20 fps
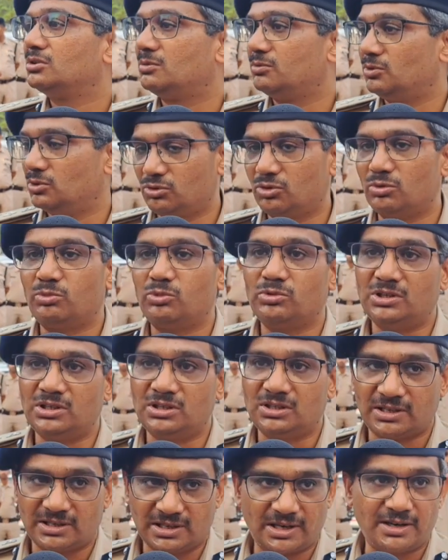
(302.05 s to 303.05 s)
हम लोग को
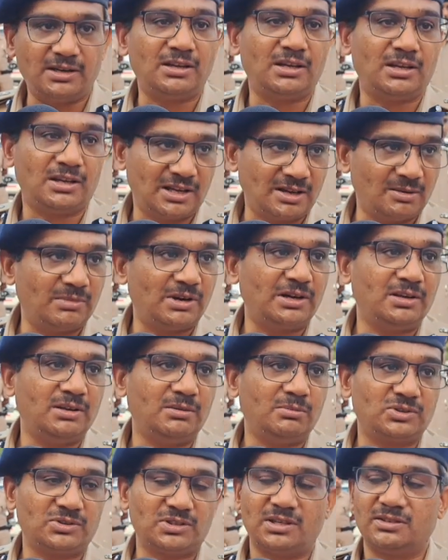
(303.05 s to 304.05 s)
पूरी तैयारी है
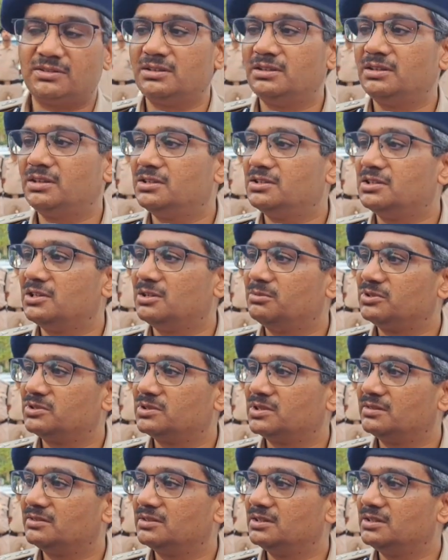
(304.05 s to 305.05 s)
हमारी प्रशासन की जिला
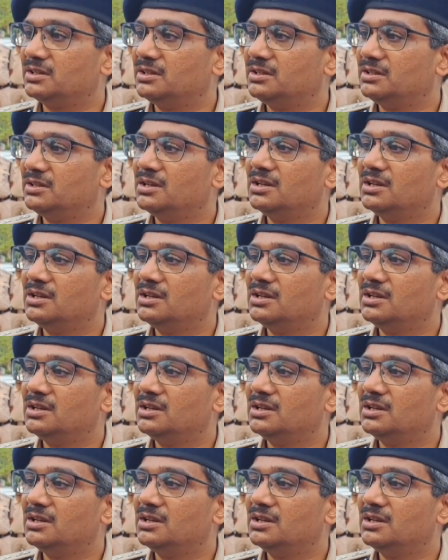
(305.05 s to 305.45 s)
प्रशासन की